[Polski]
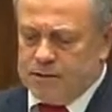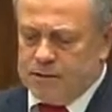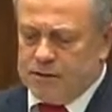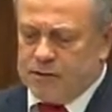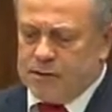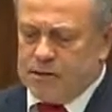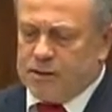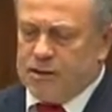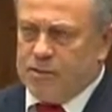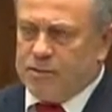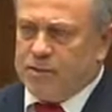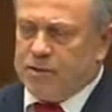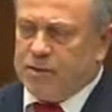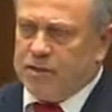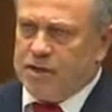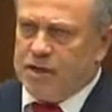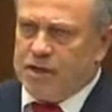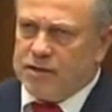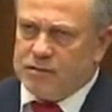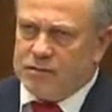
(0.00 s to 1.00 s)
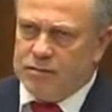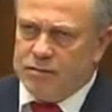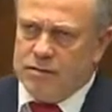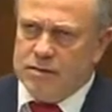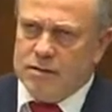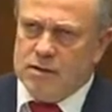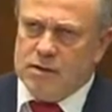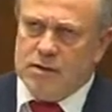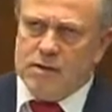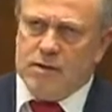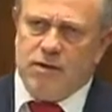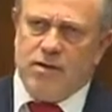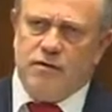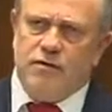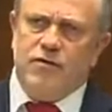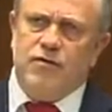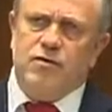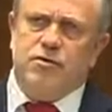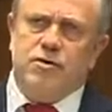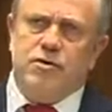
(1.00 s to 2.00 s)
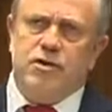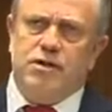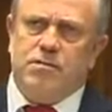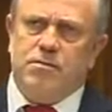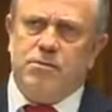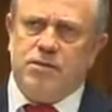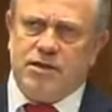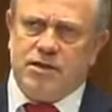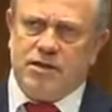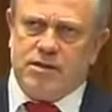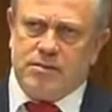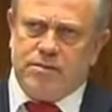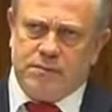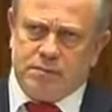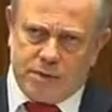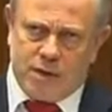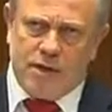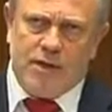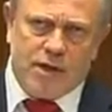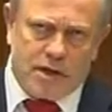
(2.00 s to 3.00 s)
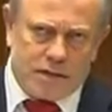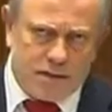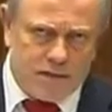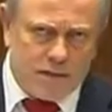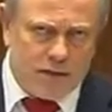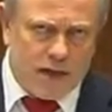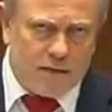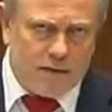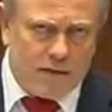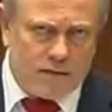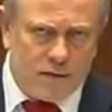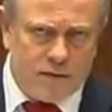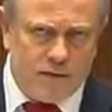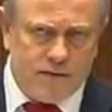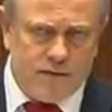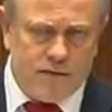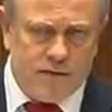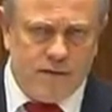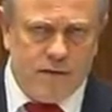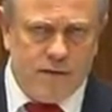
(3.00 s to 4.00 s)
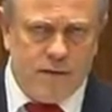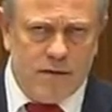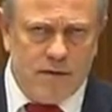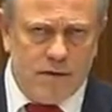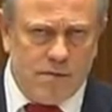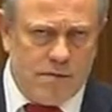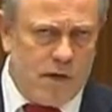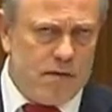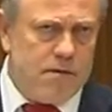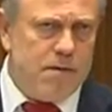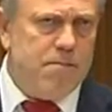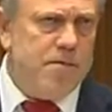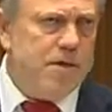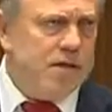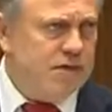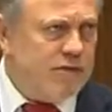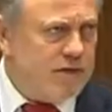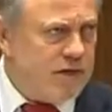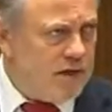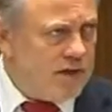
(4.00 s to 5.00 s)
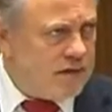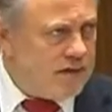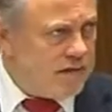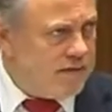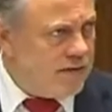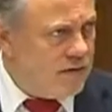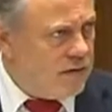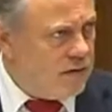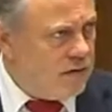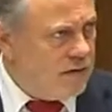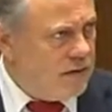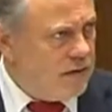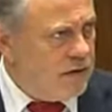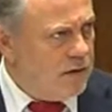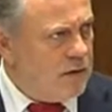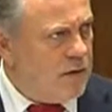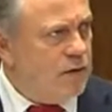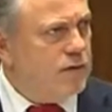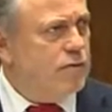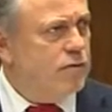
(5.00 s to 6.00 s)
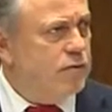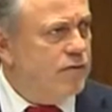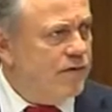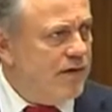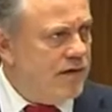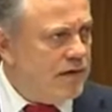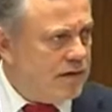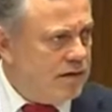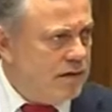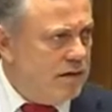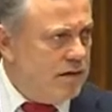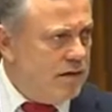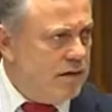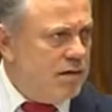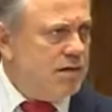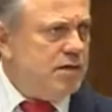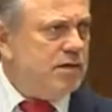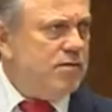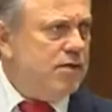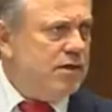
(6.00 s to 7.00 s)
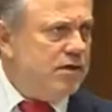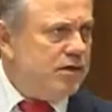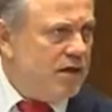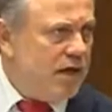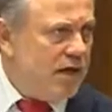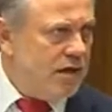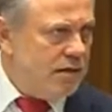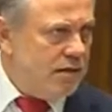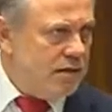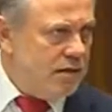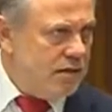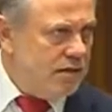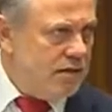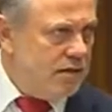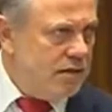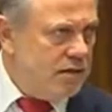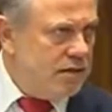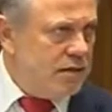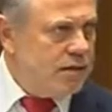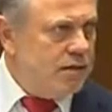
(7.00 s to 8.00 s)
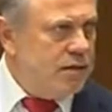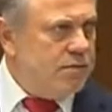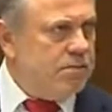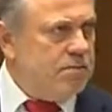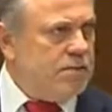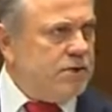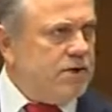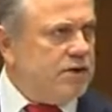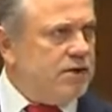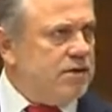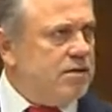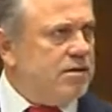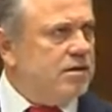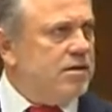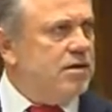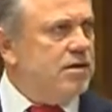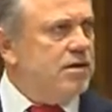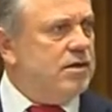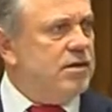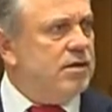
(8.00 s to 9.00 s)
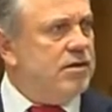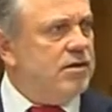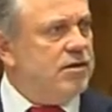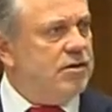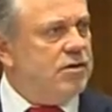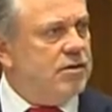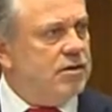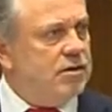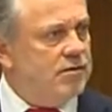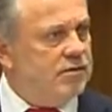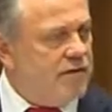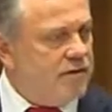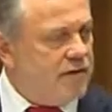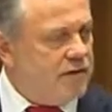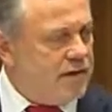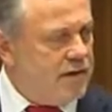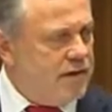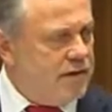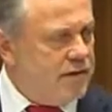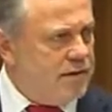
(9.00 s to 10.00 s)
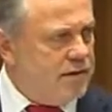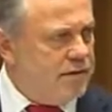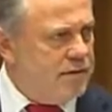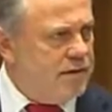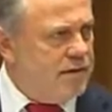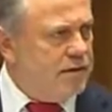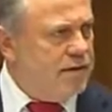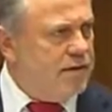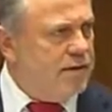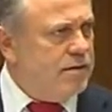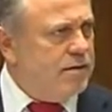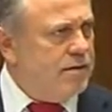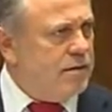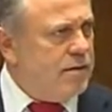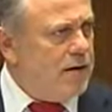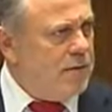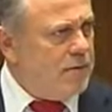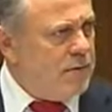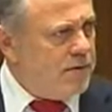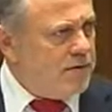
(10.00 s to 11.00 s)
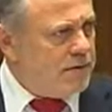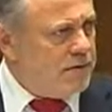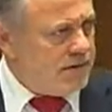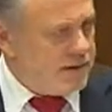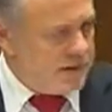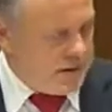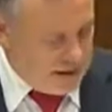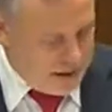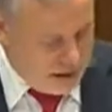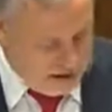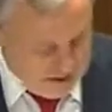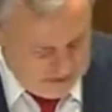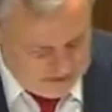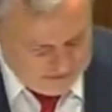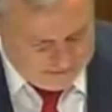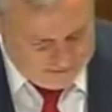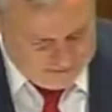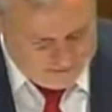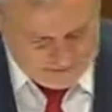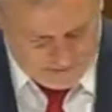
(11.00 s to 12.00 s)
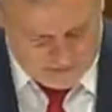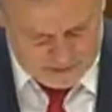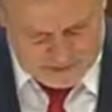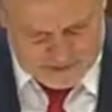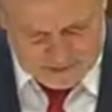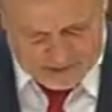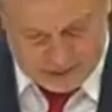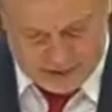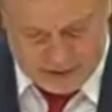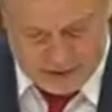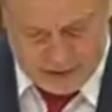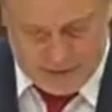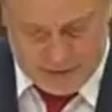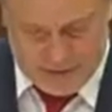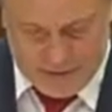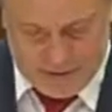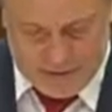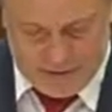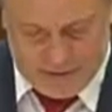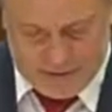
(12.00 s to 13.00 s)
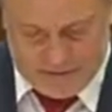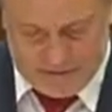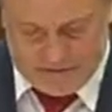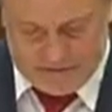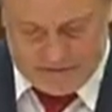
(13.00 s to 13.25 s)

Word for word: do tego projektu wnoszone przez projektodawców miały pierwszeństwo od uwag zgłaszanych przez środowiska opozycyjne wobec rządu.